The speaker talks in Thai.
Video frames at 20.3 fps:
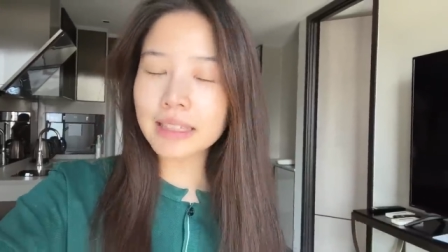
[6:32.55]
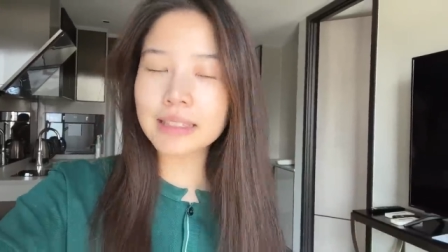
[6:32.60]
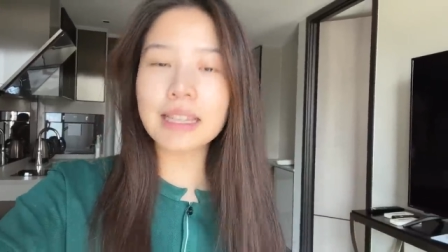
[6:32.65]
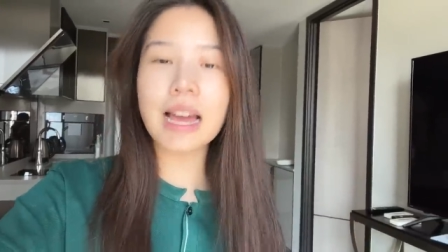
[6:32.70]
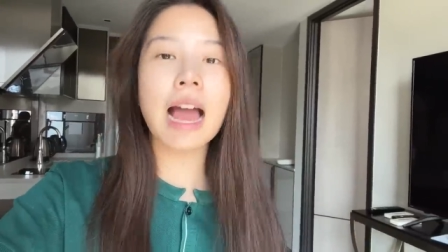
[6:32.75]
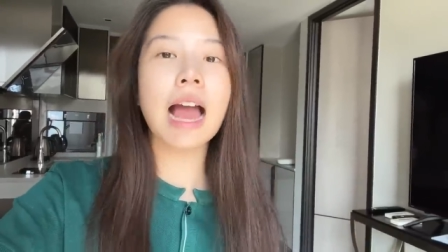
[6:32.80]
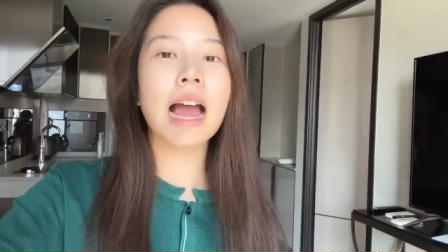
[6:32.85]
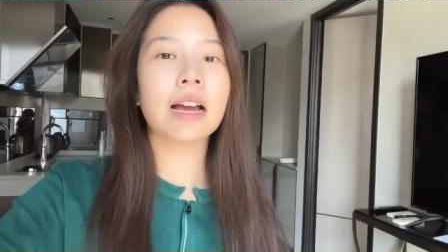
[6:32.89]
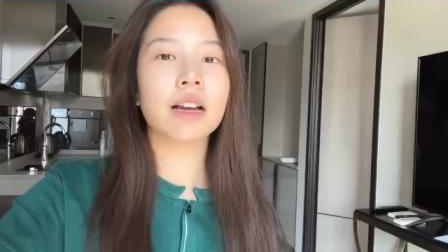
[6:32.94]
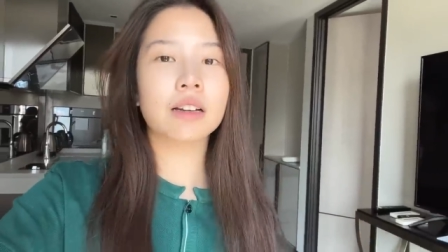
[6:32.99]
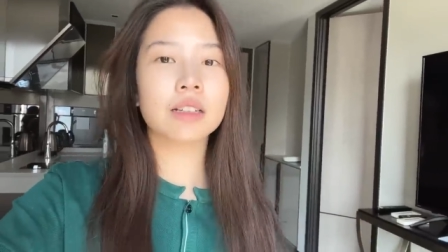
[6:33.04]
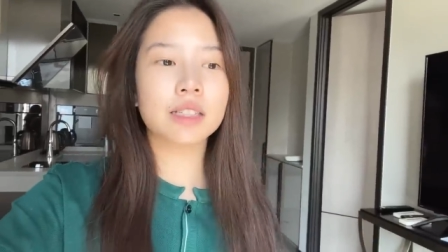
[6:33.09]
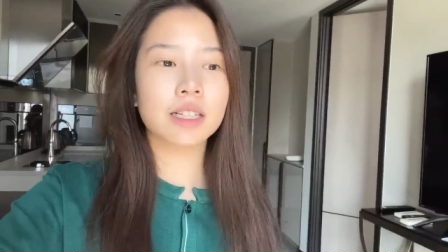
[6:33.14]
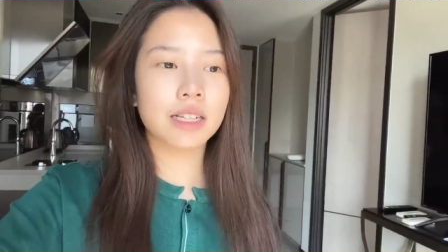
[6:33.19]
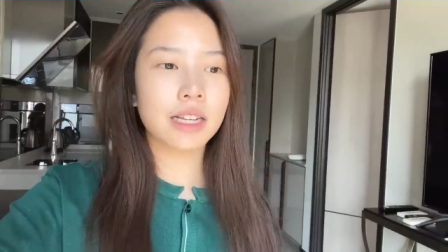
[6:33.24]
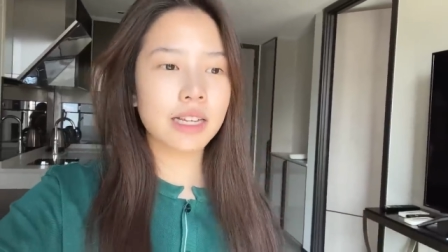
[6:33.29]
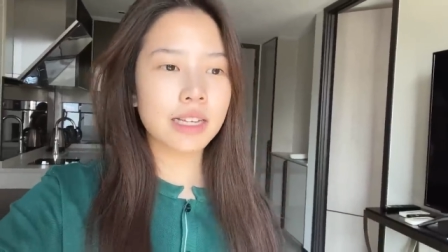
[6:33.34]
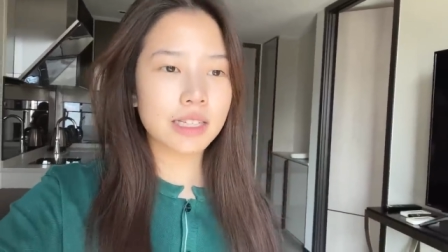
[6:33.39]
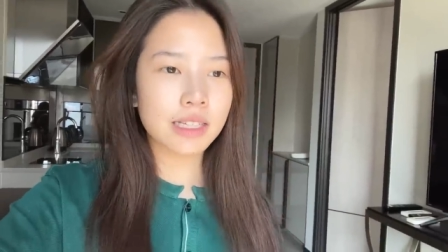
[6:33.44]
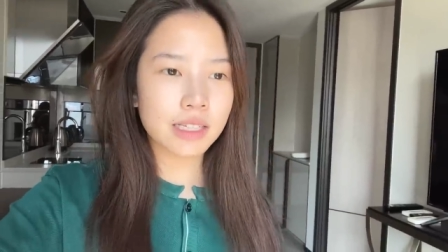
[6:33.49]
ต่างๆก็จะ
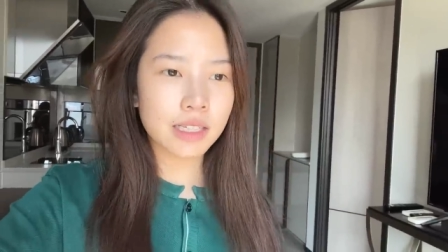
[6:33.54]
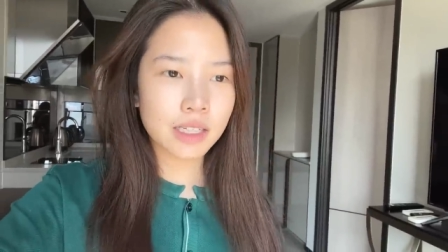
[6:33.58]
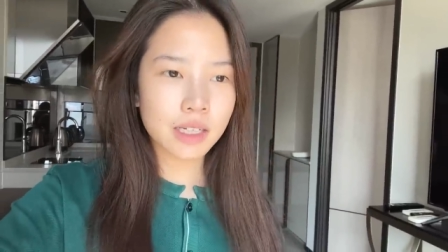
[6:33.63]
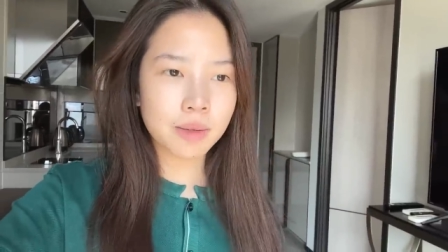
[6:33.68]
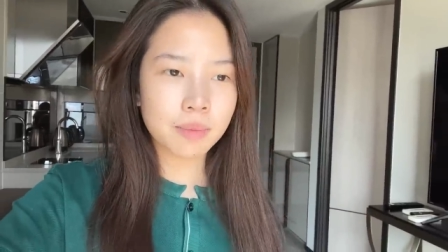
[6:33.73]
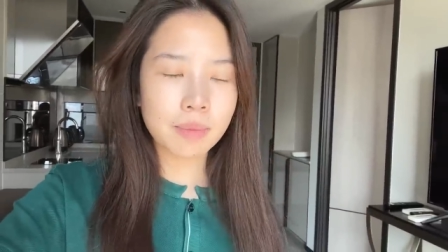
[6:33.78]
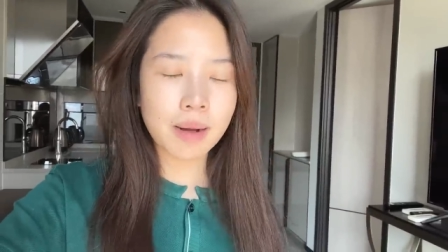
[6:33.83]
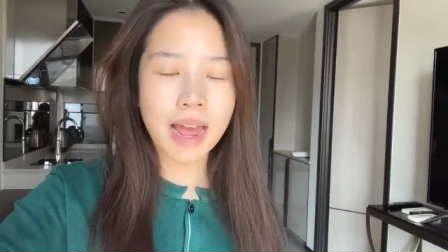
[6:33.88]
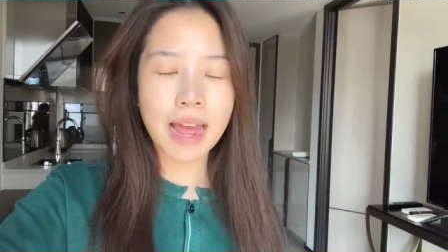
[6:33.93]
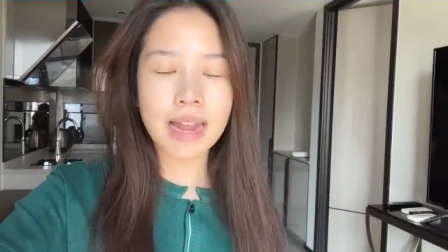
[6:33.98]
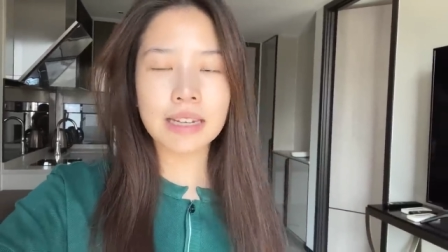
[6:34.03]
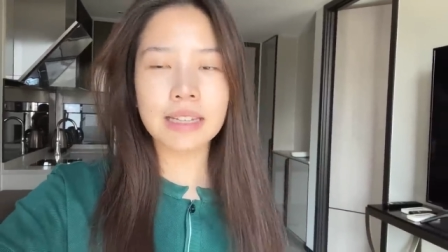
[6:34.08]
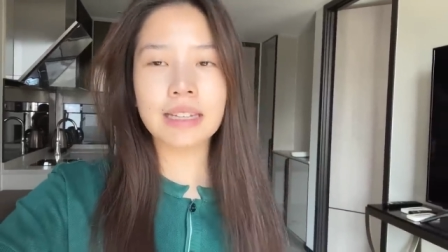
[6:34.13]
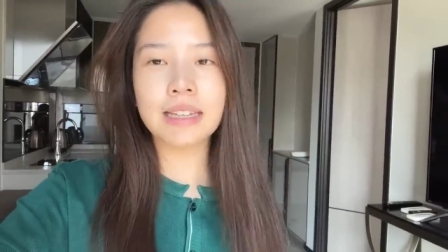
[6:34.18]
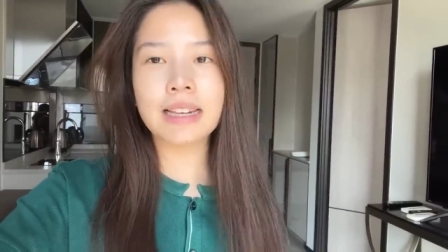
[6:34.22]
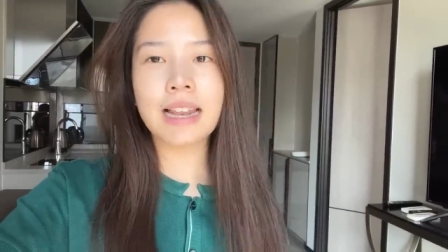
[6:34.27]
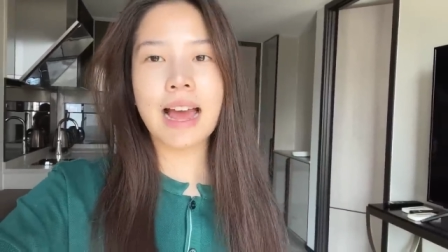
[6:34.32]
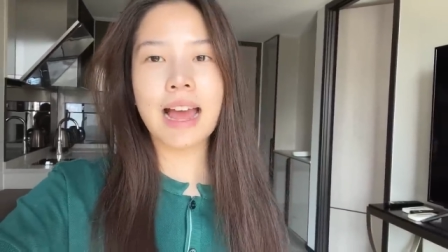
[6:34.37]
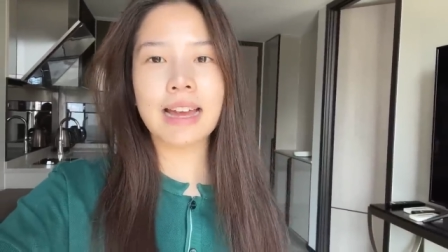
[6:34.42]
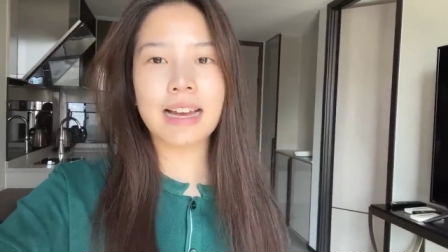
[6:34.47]
ได้ยินชื่อแบรนด์
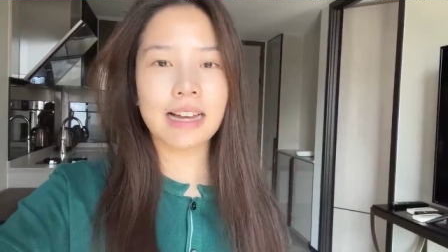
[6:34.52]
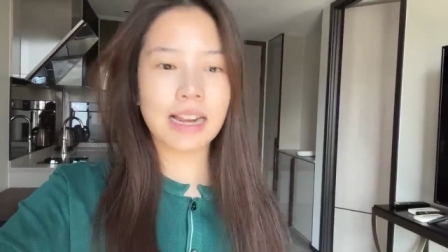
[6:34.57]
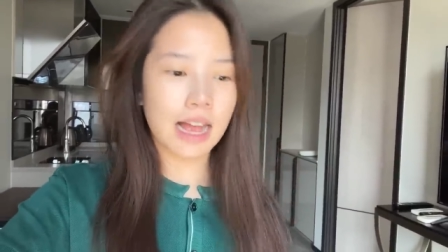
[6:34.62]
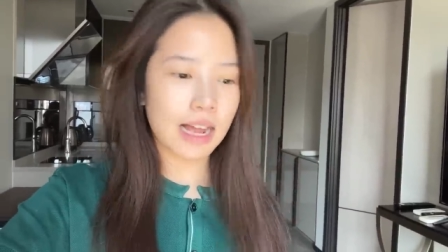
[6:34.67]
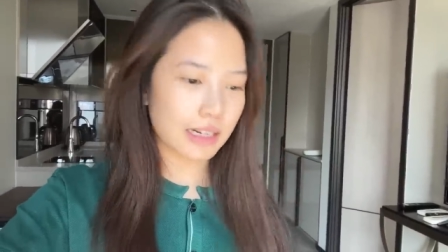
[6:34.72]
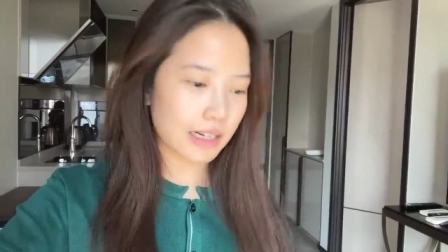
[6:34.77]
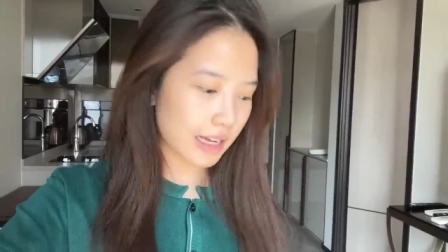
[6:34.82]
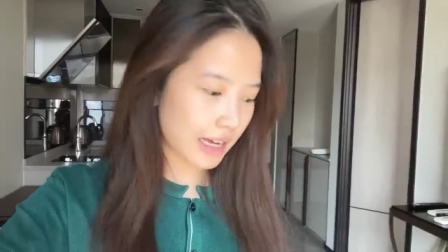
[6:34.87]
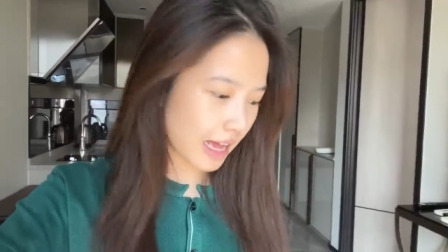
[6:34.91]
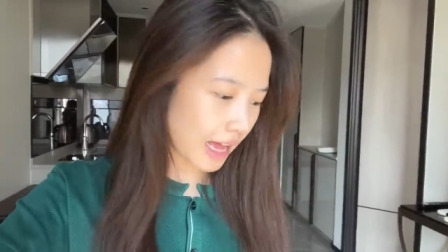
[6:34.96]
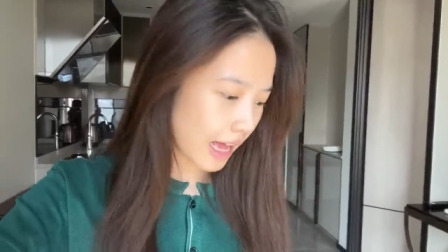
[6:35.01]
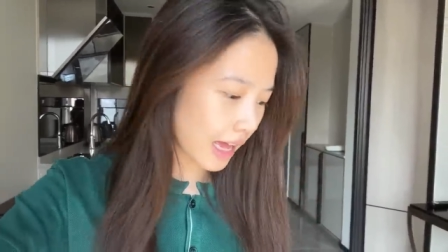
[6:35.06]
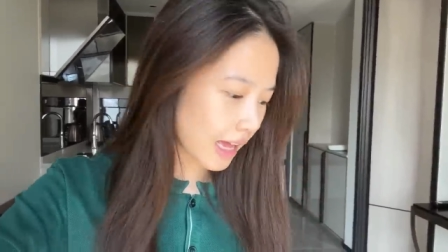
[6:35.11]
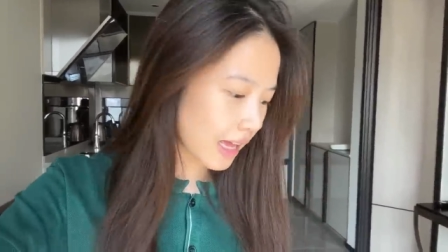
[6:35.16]
นี้หลายครั้งนะคะ